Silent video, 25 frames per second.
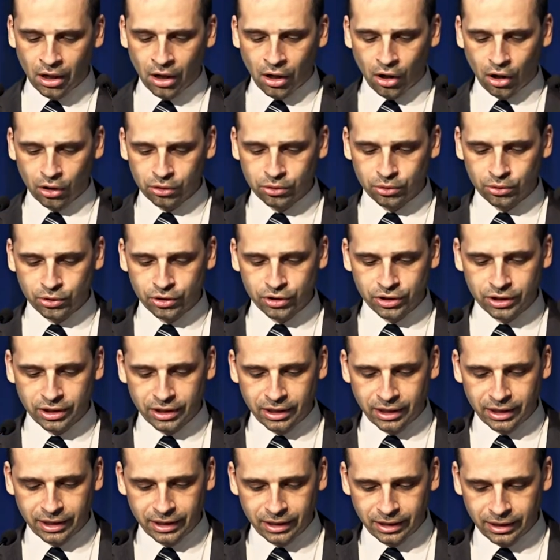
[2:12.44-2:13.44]
Otóż y,
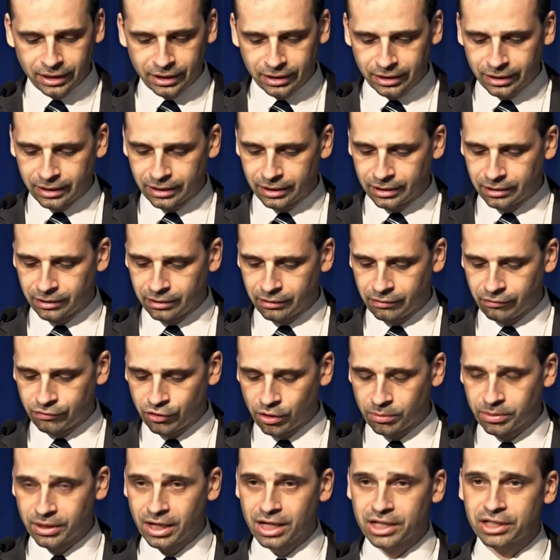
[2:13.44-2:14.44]

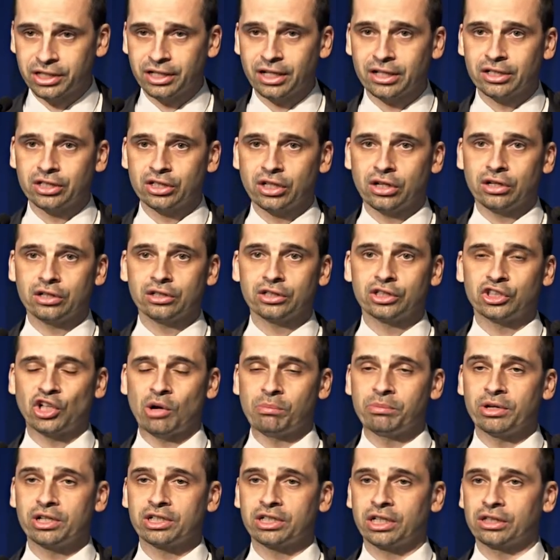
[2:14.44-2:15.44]
wyobraźcie
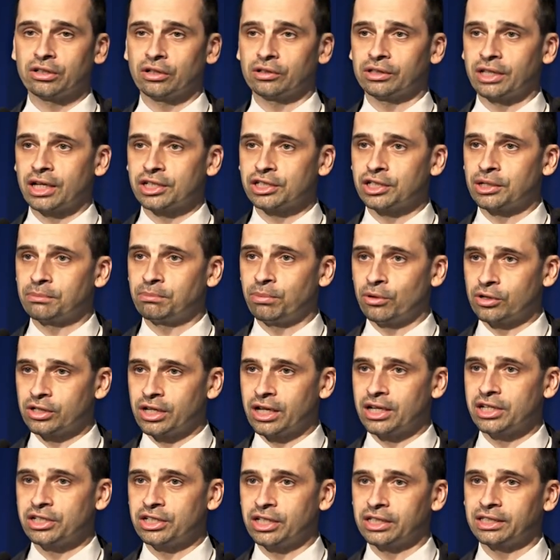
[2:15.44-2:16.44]
sobie, że to nasze
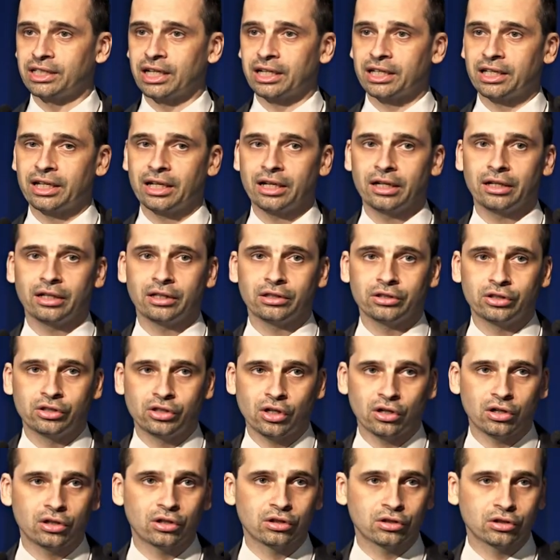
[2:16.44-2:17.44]
pojęcie takie
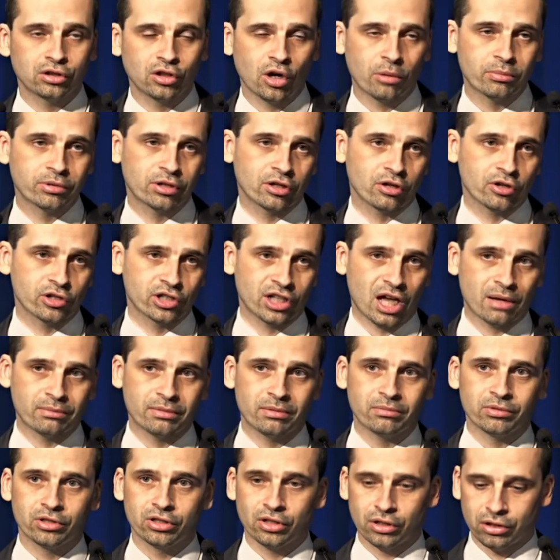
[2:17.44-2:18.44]
do, dobre o
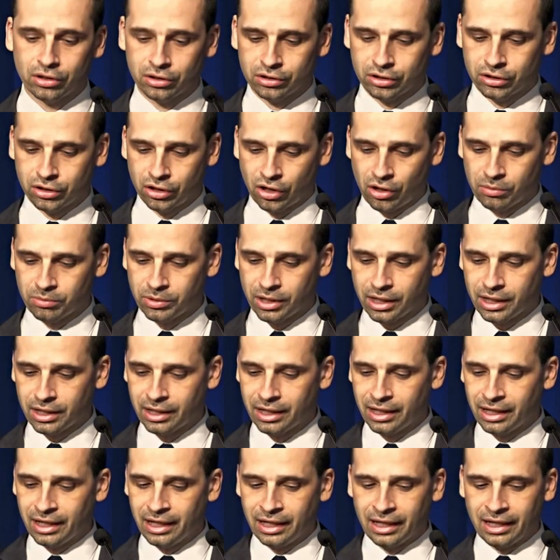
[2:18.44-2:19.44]
samym sobie
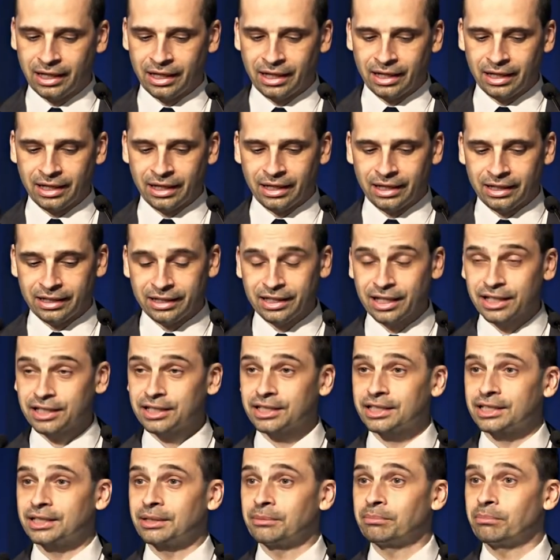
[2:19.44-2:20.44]

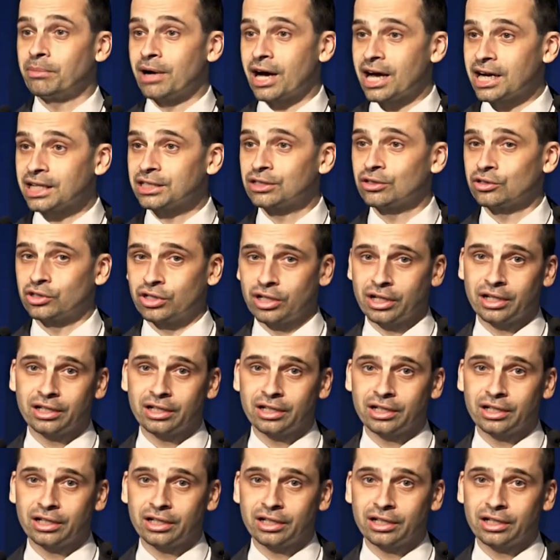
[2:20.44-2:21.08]
jest bardzo